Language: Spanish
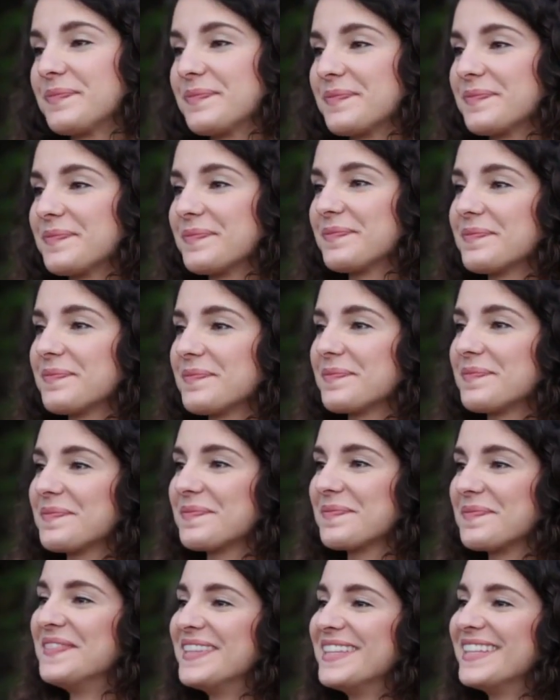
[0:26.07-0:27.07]

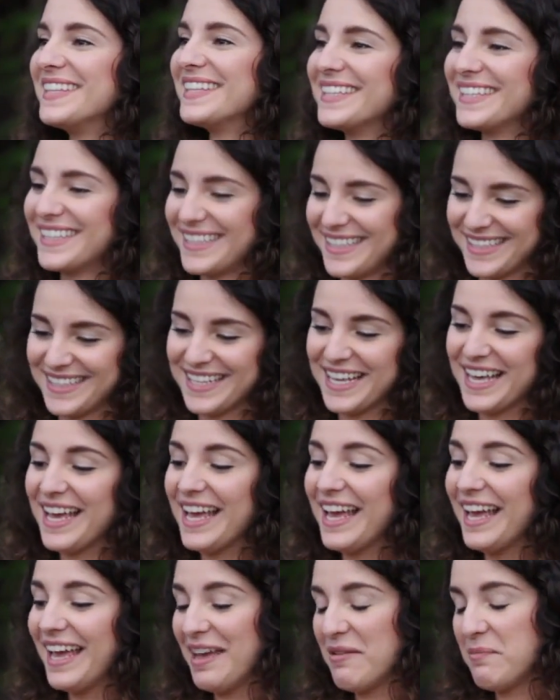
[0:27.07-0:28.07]
Sentir un
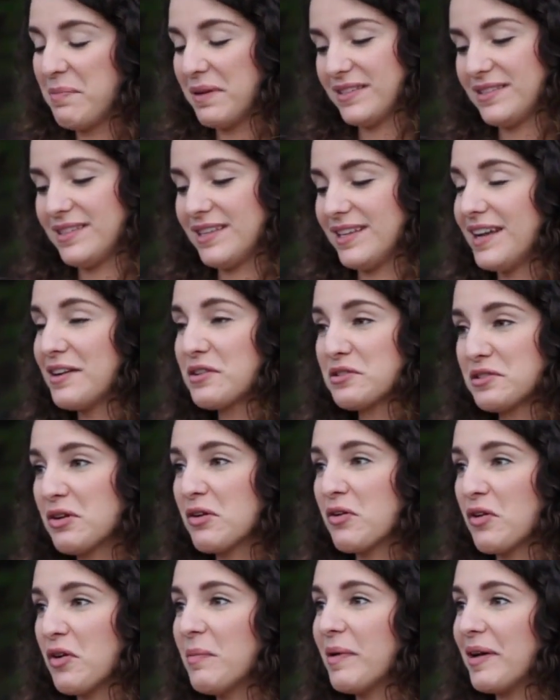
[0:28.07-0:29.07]
poquito de odio por
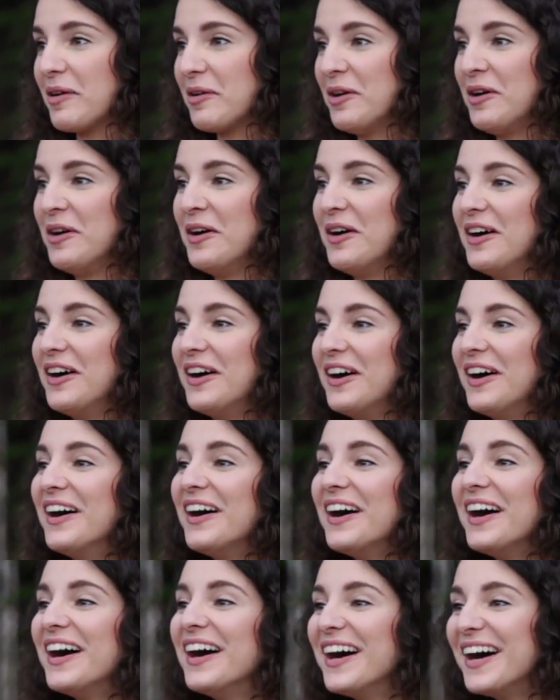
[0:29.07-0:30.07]
toda esa gente,
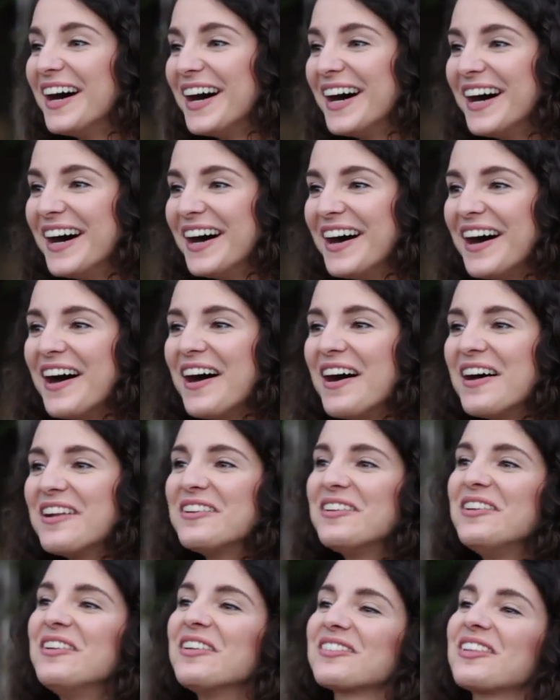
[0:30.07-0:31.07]
¿saben? esa
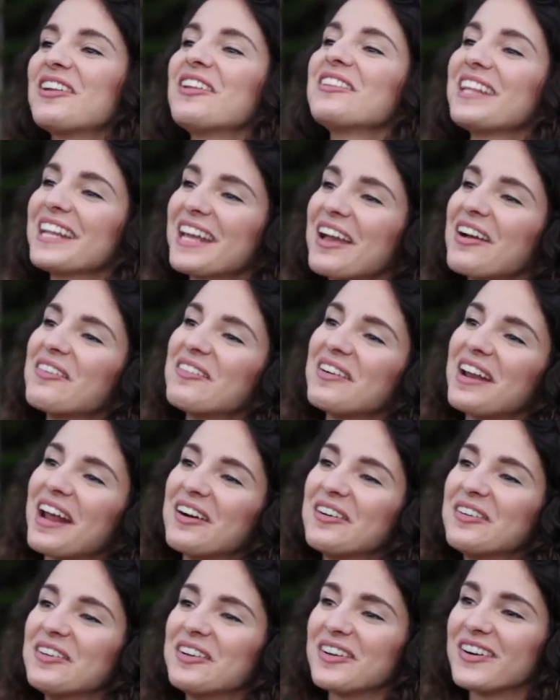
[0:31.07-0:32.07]
gente que se la pasa
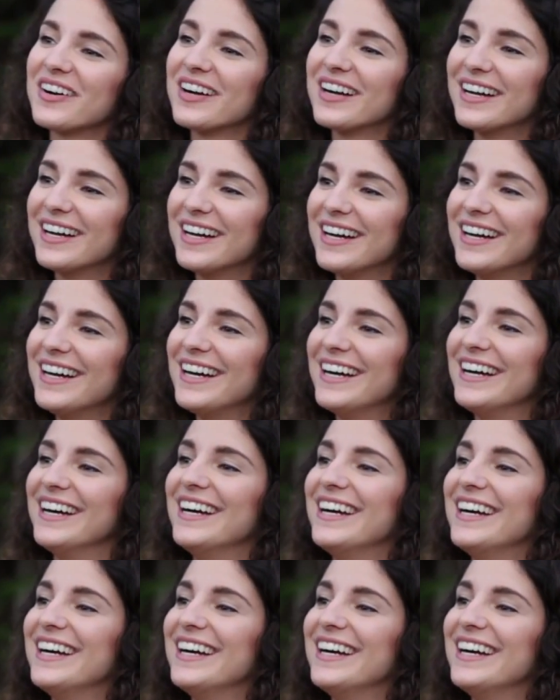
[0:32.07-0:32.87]
riéndose y hablando un